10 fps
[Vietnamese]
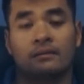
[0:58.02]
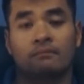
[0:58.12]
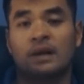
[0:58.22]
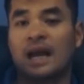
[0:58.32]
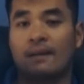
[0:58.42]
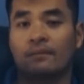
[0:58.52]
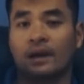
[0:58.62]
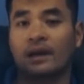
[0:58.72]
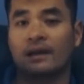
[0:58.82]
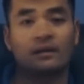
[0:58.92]
mình làm
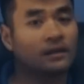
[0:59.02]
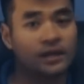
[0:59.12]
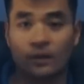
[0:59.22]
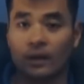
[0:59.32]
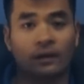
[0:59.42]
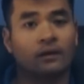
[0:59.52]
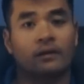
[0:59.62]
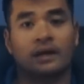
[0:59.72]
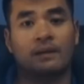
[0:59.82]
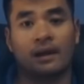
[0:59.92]
cái này rất là nhiều lần
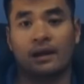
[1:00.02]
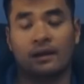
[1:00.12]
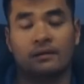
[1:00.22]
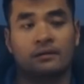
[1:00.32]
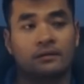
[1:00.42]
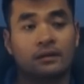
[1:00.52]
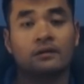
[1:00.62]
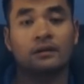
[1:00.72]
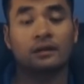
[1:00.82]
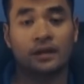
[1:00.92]
rồi các bạn ha rất
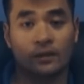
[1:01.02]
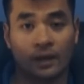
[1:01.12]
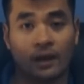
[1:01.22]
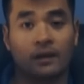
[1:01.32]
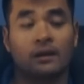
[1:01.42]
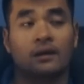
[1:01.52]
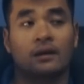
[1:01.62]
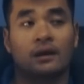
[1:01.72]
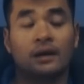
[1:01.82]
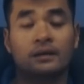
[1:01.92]
rất là nhiều lần
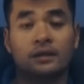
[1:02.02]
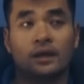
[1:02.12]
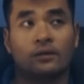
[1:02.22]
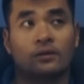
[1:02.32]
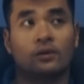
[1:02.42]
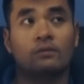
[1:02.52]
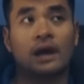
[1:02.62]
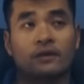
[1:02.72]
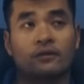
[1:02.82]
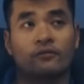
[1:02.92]
ít nhiều nó cũng
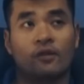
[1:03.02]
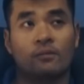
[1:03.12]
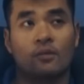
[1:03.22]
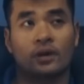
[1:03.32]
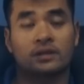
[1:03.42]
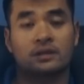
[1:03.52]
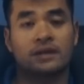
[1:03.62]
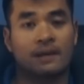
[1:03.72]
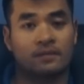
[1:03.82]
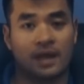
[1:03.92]
cho Fox một cái sự
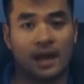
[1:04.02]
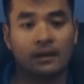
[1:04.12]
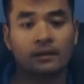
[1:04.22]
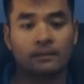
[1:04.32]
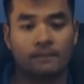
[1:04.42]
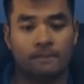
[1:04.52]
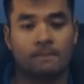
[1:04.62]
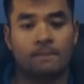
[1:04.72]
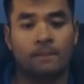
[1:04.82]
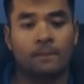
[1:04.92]
nhàm chán
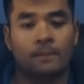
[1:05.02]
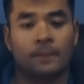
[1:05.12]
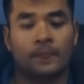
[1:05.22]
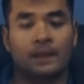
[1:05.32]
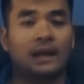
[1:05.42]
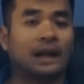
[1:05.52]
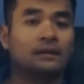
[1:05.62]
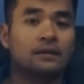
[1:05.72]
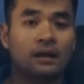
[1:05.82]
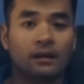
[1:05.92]
là cái
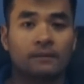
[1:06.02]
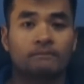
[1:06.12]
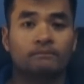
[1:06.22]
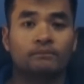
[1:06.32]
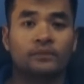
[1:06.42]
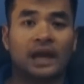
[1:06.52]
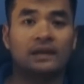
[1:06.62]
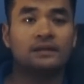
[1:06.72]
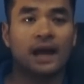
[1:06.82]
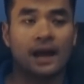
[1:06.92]
thứ nhất cái
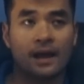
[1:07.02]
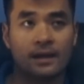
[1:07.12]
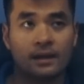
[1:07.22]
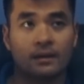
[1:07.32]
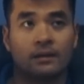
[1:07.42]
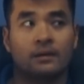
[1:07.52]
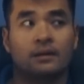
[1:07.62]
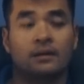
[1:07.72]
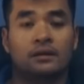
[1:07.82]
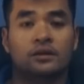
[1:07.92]
thứ hai á
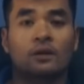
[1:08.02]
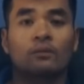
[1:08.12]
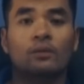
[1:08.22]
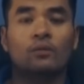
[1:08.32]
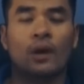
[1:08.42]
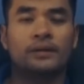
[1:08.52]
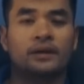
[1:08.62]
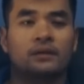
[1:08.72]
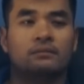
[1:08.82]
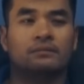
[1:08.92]
trong lúc quá
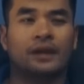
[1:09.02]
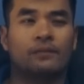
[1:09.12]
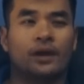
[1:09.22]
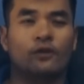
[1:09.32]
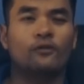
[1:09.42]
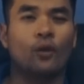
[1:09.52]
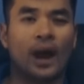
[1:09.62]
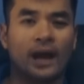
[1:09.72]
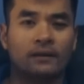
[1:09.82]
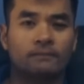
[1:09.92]
trình tìm hiểu vụ
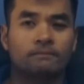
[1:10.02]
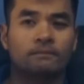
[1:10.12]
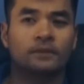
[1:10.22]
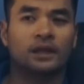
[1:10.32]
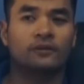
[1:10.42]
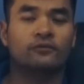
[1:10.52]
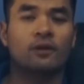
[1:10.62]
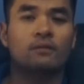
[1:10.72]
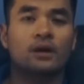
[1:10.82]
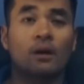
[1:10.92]
án thì
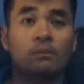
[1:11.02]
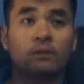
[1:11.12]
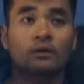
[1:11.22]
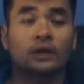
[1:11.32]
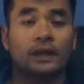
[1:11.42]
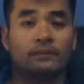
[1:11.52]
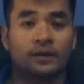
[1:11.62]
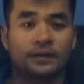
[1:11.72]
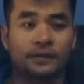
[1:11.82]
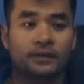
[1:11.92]
Fox không có tìm
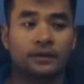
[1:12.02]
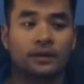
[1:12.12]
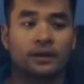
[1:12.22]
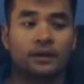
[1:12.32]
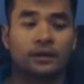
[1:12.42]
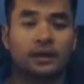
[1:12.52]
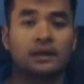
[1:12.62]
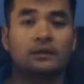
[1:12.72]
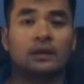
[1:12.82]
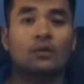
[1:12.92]
được cái,
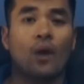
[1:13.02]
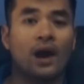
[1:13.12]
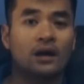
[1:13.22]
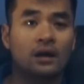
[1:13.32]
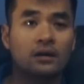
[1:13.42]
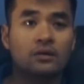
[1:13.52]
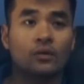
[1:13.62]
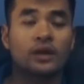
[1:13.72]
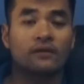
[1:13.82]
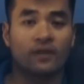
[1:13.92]
cái quá khứ
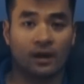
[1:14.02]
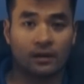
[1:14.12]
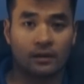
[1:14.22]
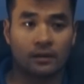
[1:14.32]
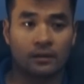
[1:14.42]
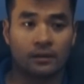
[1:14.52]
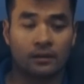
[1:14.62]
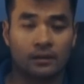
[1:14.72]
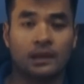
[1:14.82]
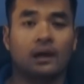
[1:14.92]
của nhân vật
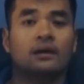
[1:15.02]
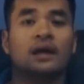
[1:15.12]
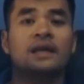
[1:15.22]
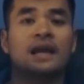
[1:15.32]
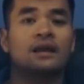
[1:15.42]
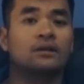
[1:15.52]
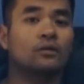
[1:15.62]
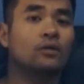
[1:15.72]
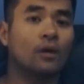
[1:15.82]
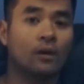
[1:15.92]
lẫn cái gia đình
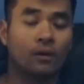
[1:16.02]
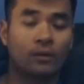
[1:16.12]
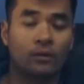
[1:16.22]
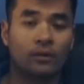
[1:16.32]
của cô